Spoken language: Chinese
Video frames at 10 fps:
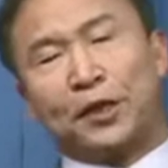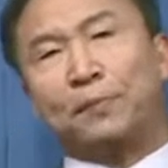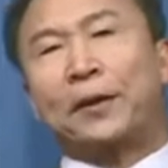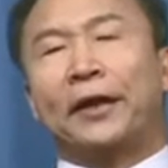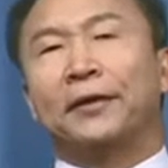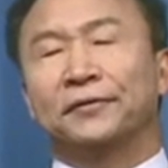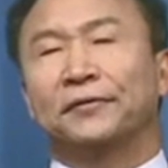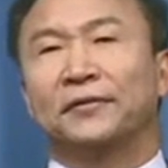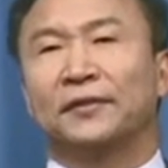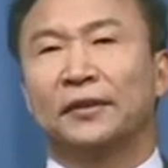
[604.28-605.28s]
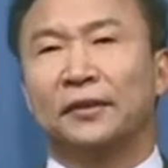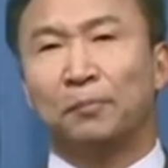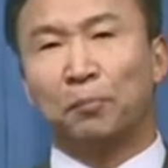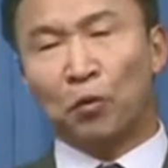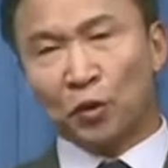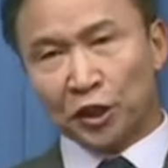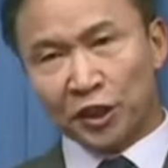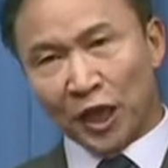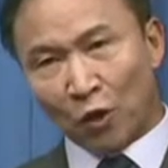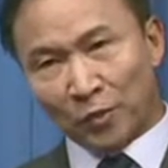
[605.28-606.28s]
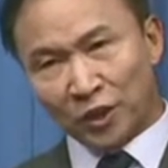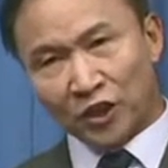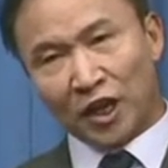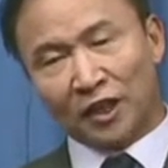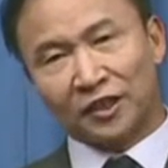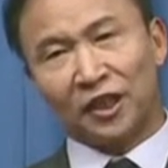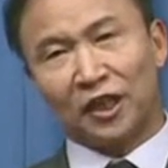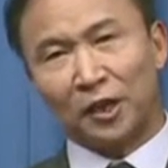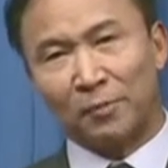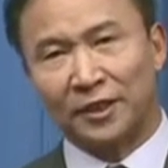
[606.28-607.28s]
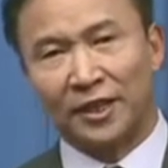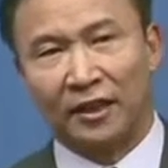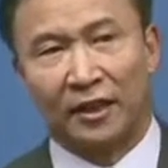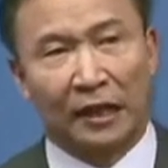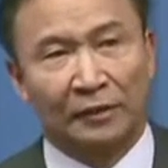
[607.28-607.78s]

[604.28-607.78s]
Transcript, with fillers: 配不是像我们想象的那么简单。